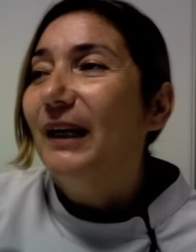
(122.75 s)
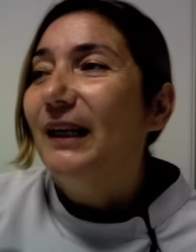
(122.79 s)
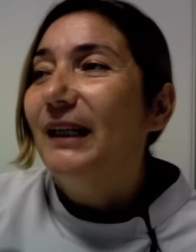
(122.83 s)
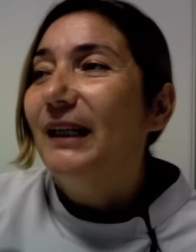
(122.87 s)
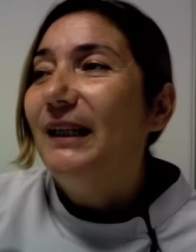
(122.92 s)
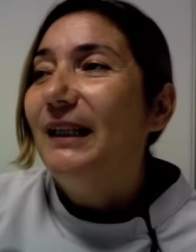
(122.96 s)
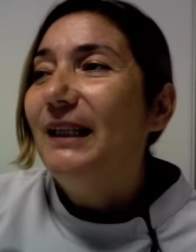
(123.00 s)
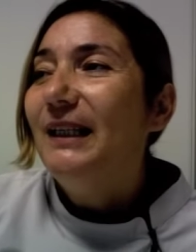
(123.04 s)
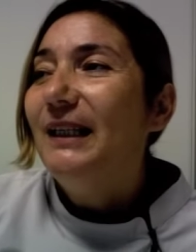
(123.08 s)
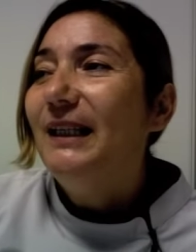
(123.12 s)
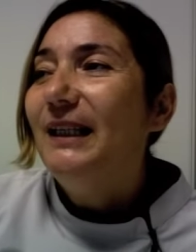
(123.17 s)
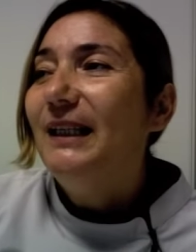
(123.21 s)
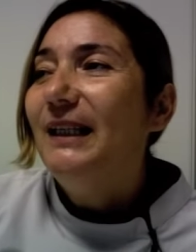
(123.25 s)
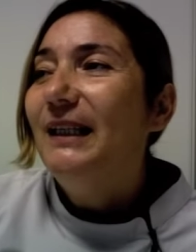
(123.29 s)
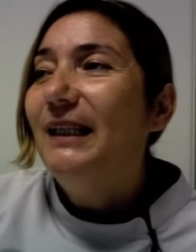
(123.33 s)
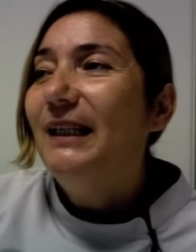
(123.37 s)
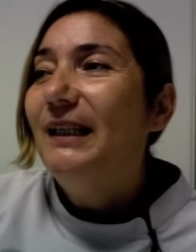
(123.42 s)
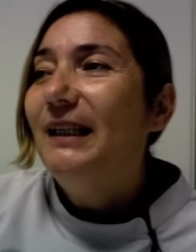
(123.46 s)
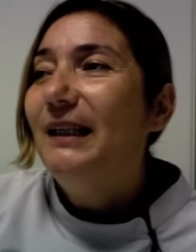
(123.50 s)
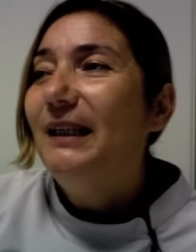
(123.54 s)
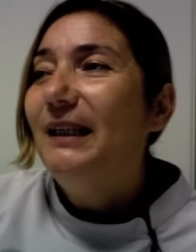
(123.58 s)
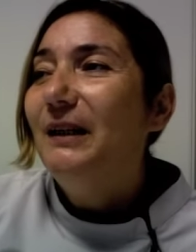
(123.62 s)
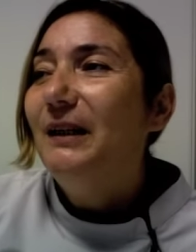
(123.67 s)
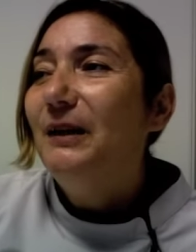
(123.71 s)

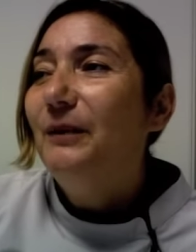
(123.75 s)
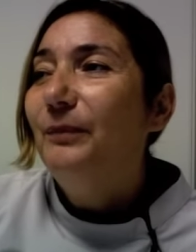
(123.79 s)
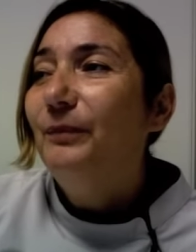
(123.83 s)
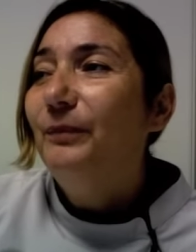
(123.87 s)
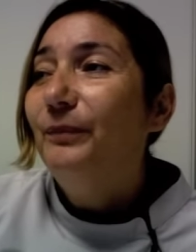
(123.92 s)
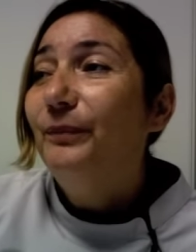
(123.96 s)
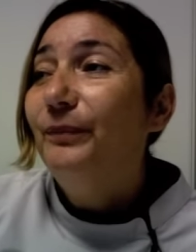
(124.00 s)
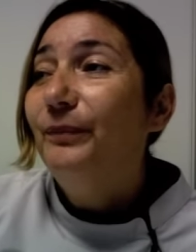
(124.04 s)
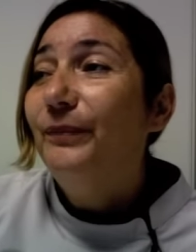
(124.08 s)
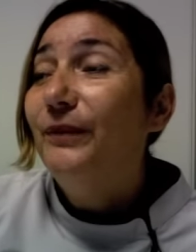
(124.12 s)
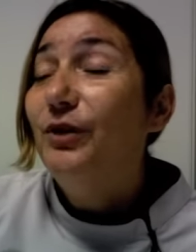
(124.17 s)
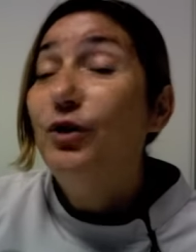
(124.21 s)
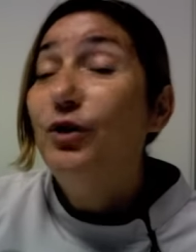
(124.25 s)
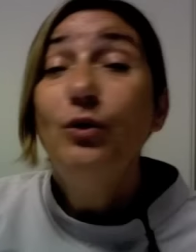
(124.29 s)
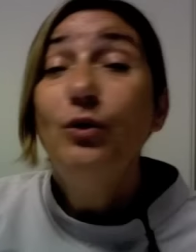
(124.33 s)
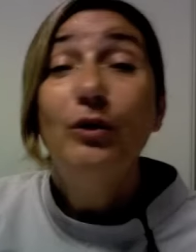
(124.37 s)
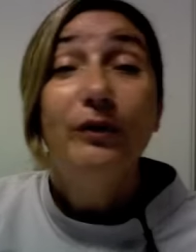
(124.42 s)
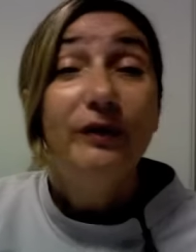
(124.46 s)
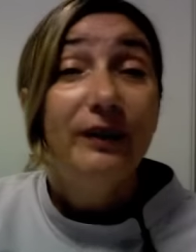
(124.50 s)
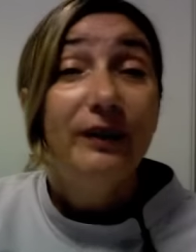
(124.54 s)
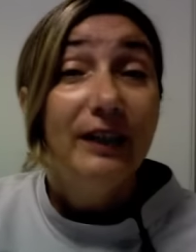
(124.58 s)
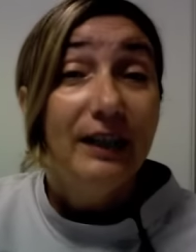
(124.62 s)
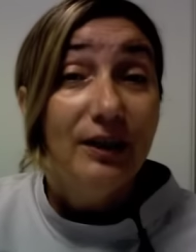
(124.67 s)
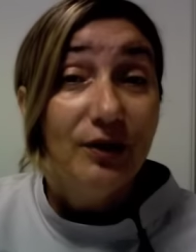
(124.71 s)
E de
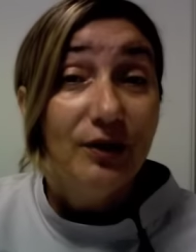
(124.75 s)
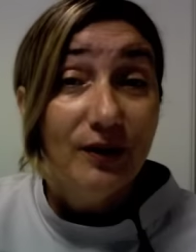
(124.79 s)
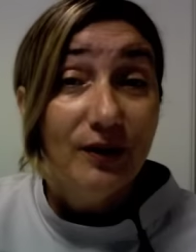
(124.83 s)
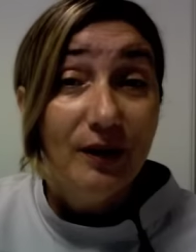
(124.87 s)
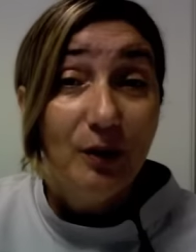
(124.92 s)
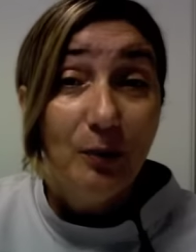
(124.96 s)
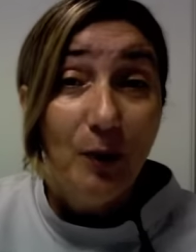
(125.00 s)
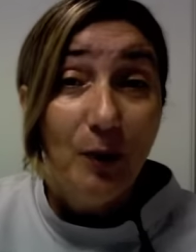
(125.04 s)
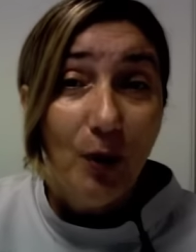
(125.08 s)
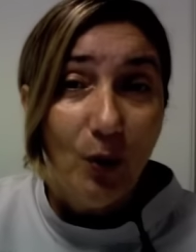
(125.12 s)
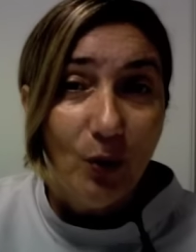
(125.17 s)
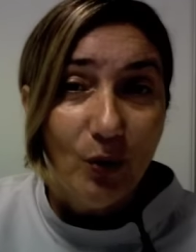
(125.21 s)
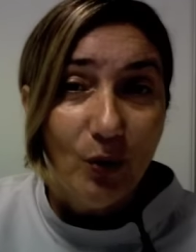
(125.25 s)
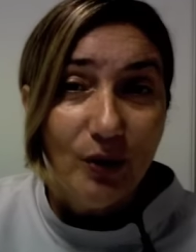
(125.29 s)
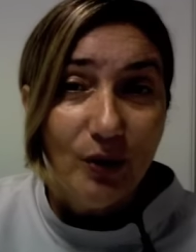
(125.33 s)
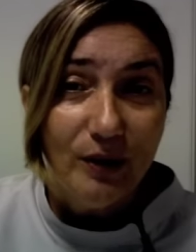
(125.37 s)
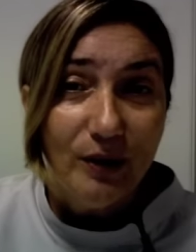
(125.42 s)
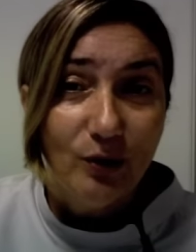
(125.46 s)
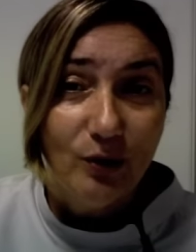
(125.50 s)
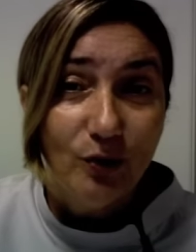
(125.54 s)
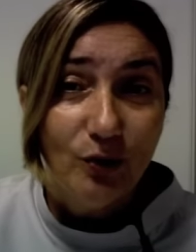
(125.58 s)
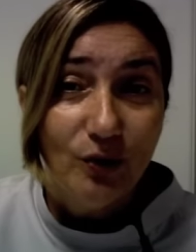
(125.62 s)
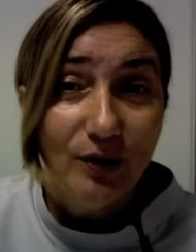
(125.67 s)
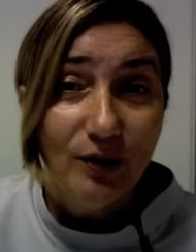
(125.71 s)
novidades tem uma coisa:
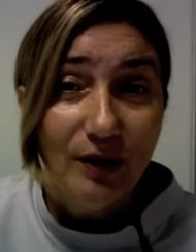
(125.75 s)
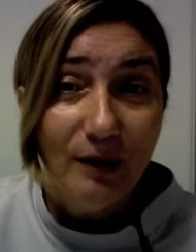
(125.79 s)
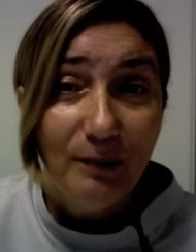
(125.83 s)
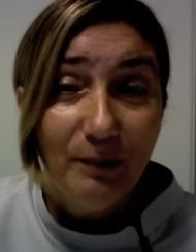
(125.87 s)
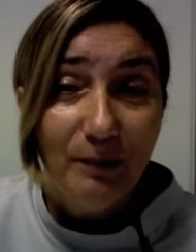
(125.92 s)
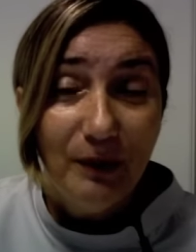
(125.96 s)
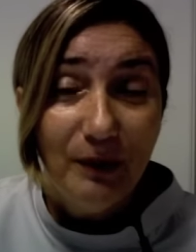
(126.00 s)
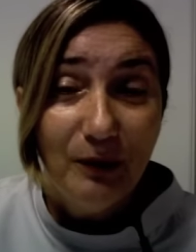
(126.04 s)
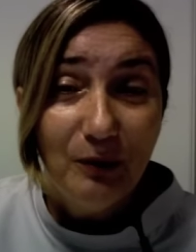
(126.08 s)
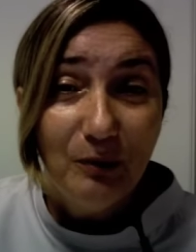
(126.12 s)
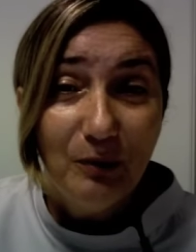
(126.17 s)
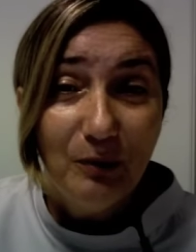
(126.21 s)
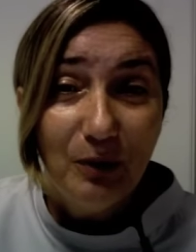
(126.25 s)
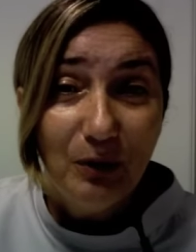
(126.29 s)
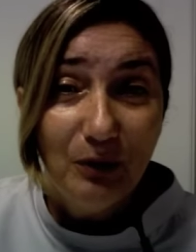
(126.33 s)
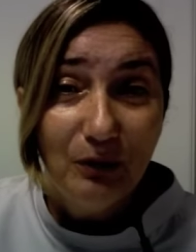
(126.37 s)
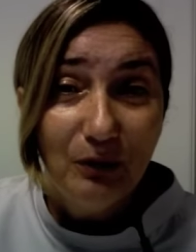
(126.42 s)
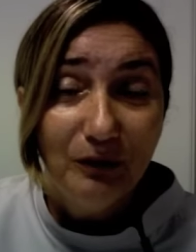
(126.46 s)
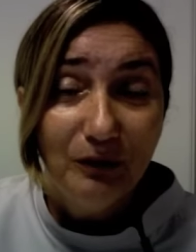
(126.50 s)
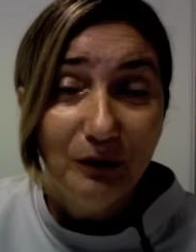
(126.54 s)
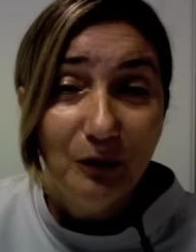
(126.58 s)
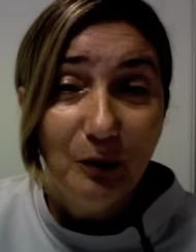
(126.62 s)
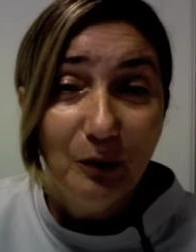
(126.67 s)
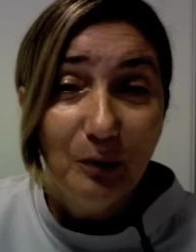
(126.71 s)
o José Pedro me
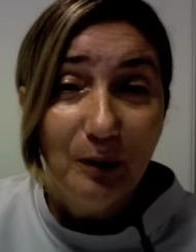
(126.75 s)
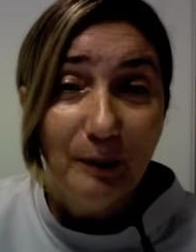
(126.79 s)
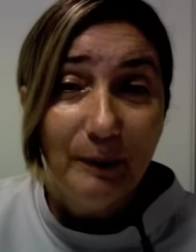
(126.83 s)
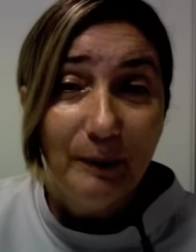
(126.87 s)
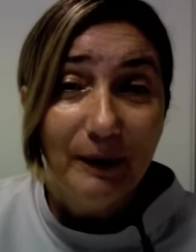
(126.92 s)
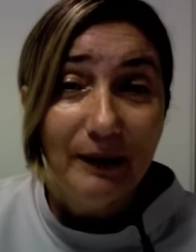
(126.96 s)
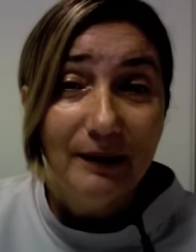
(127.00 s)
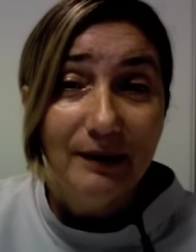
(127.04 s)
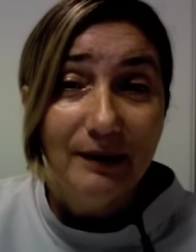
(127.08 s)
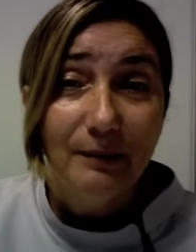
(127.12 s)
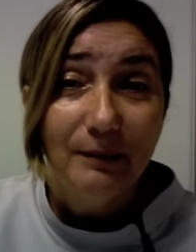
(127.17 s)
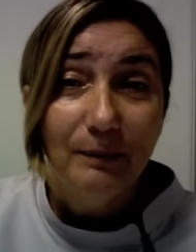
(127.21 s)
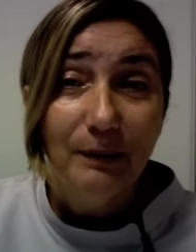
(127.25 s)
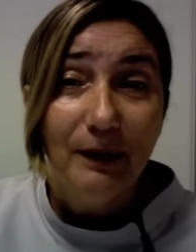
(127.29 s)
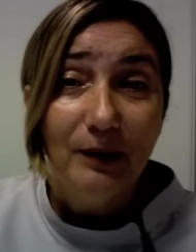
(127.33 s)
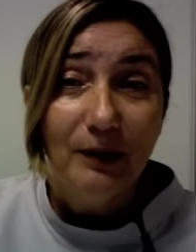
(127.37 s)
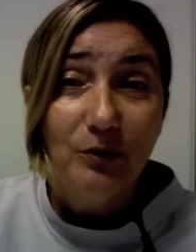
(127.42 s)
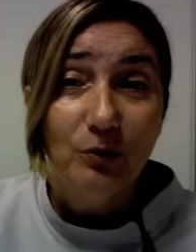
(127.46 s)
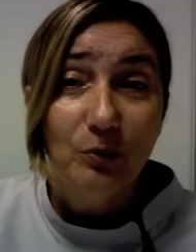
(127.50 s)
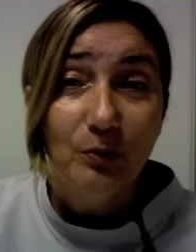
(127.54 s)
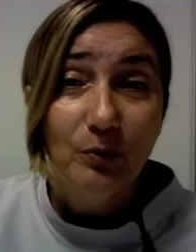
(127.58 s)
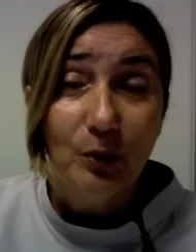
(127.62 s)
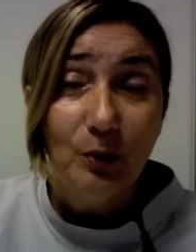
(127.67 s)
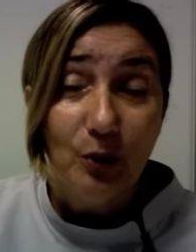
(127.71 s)
convidou para participar de
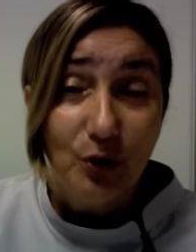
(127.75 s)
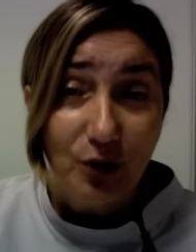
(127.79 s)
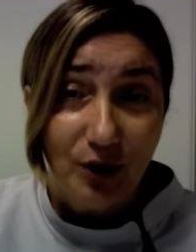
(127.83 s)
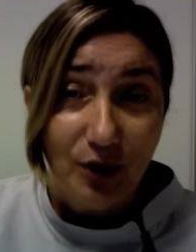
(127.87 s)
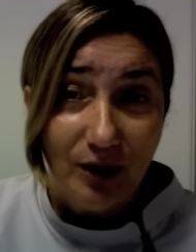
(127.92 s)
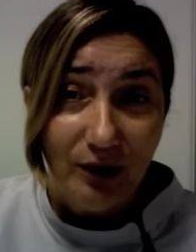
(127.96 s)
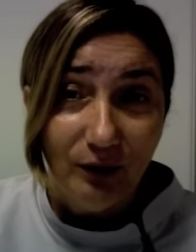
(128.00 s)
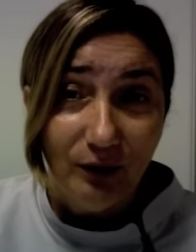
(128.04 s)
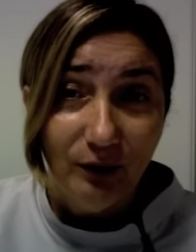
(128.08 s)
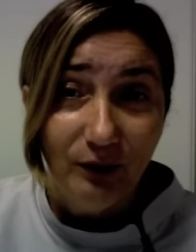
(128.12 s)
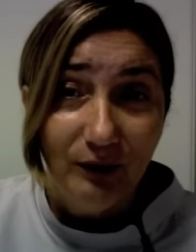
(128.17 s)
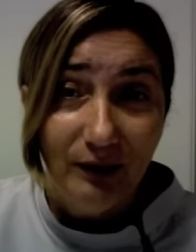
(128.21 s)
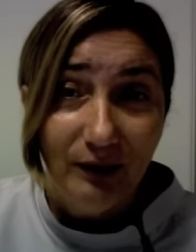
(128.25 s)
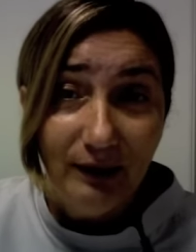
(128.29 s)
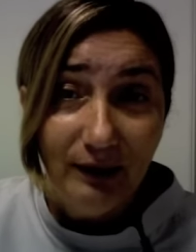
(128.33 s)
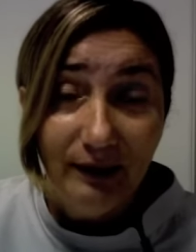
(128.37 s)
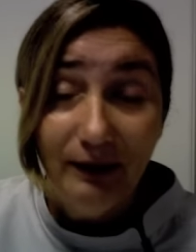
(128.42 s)
um projeto dele.